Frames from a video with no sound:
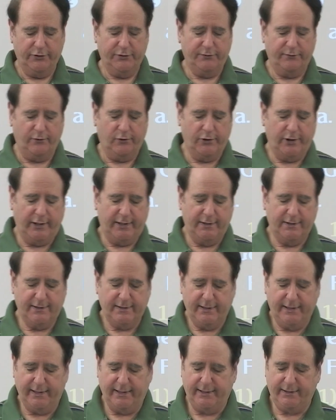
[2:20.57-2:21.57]
还有
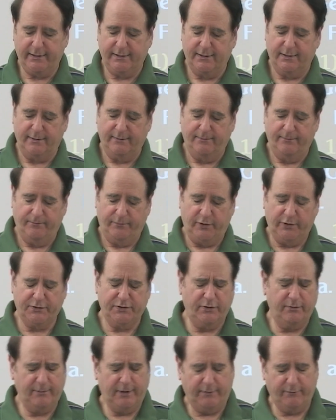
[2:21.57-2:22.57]
第
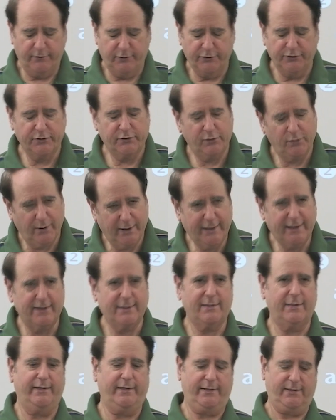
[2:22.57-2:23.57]
二十六
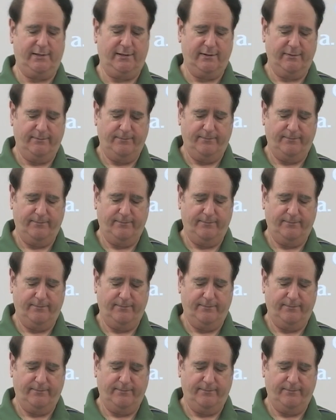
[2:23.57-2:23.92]
节。